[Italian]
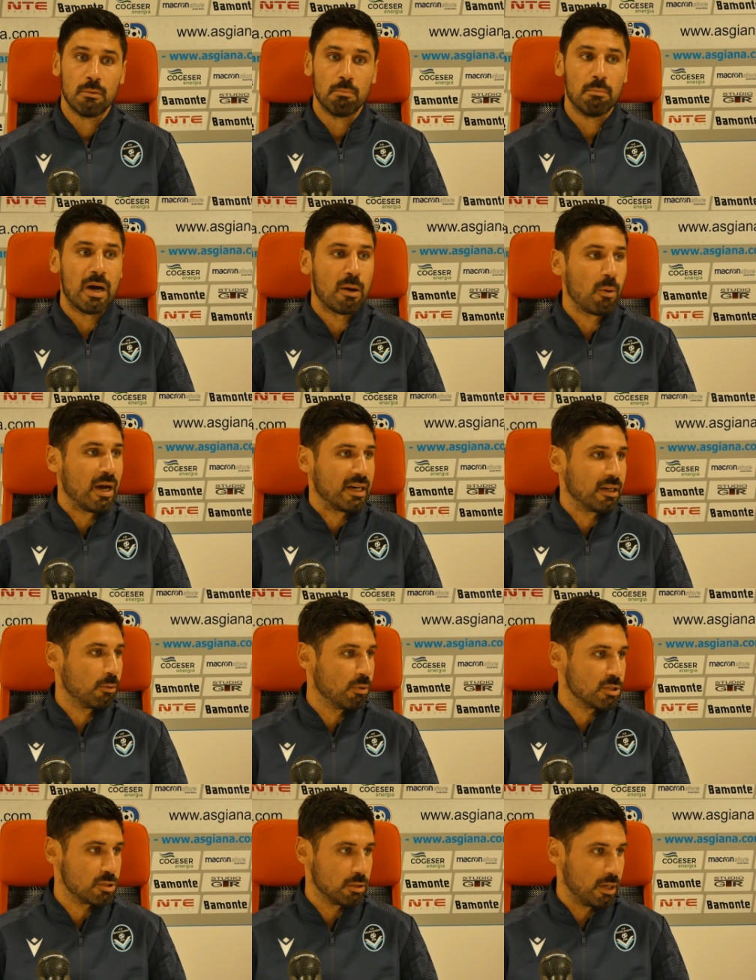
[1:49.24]
Ma guarda,
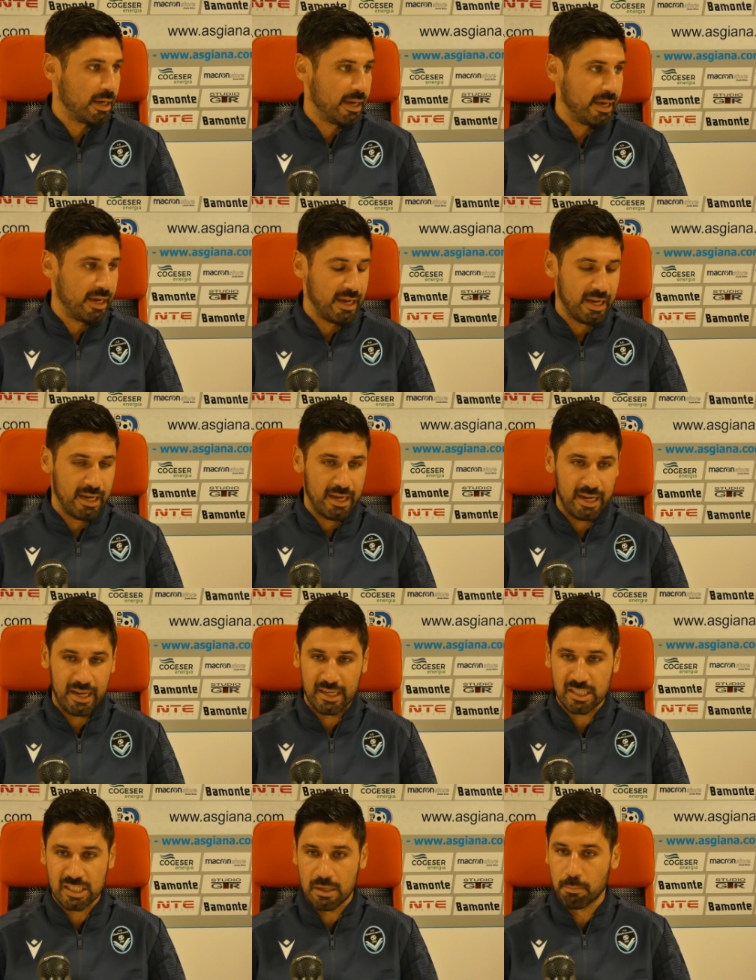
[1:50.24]
questo è
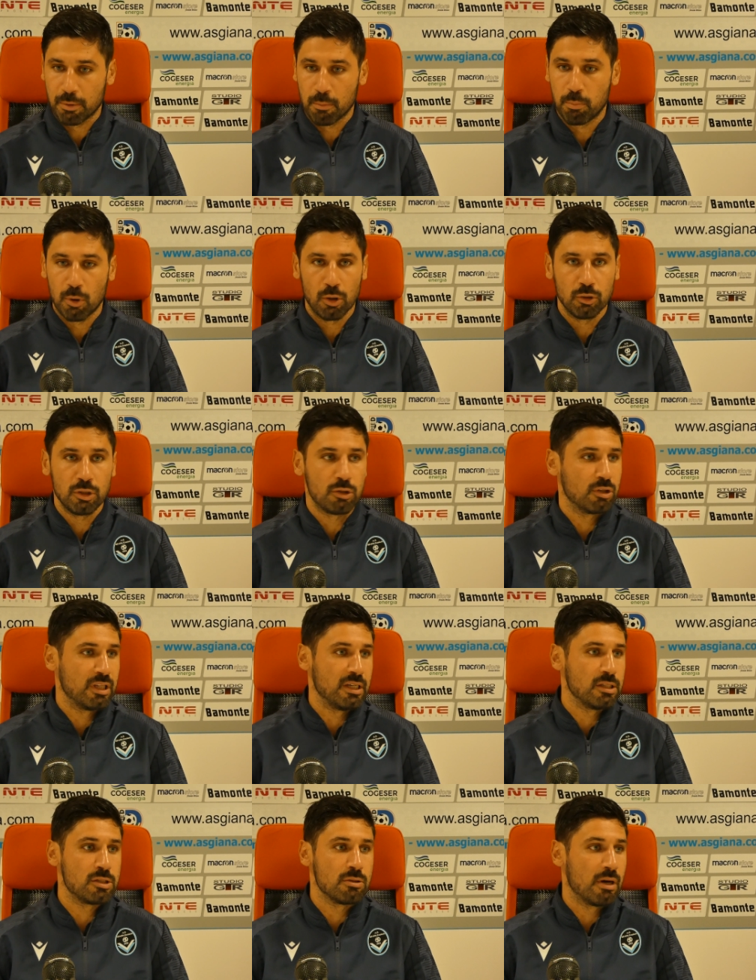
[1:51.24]
sempre un po', lo dico da
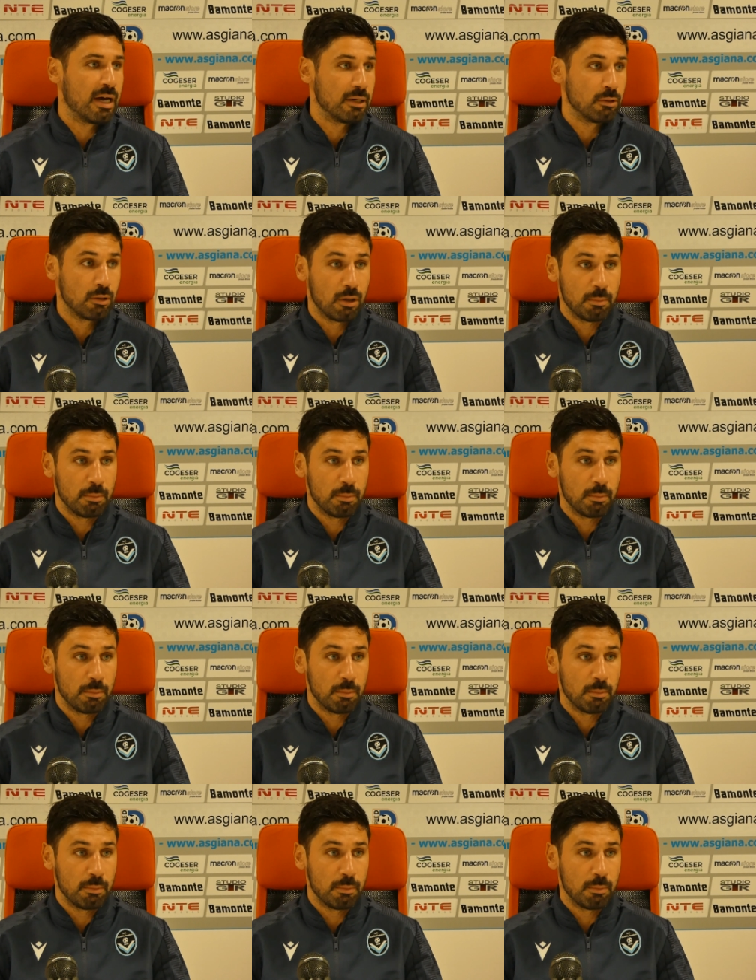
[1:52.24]
inizio anno,